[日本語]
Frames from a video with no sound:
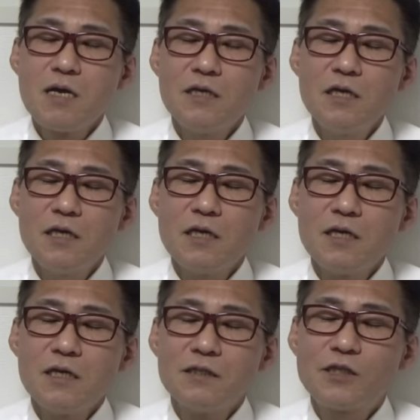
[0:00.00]
に
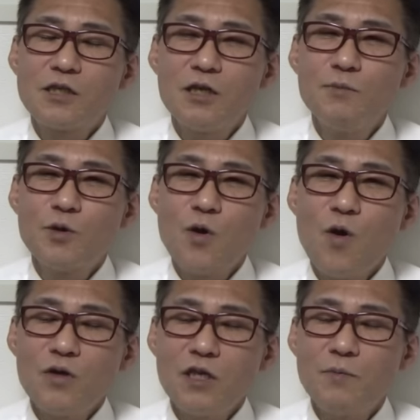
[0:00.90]
つけるも
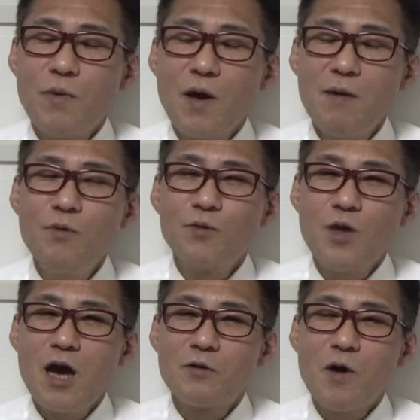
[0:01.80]
のいっぱいあるもん
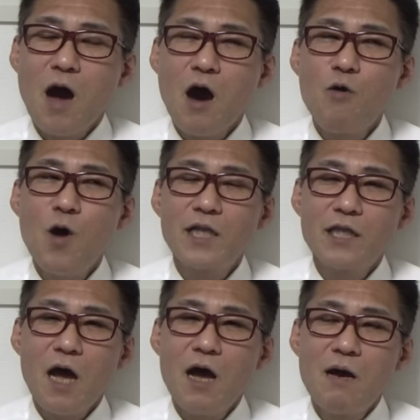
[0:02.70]
ね。あの、青
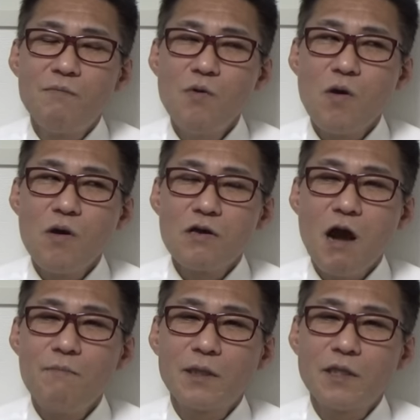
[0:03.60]
旗も
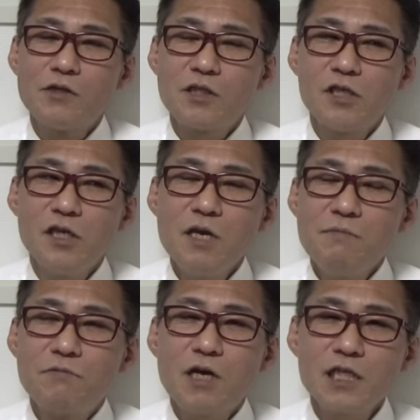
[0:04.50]
頑張ってるし、
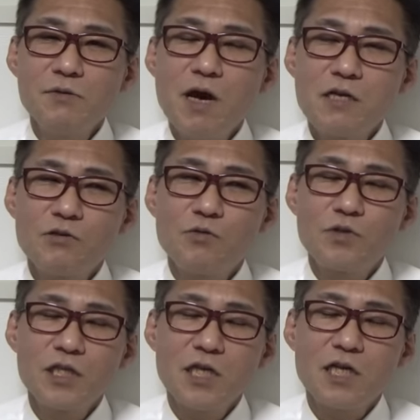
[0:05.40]
昔はあの存
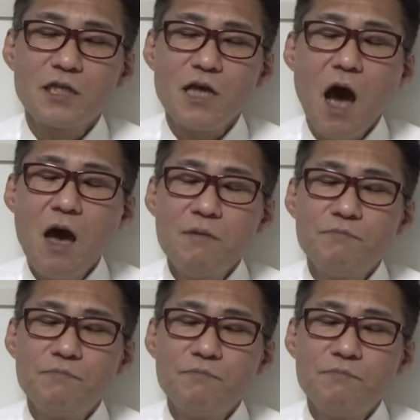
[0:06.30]
在してなかった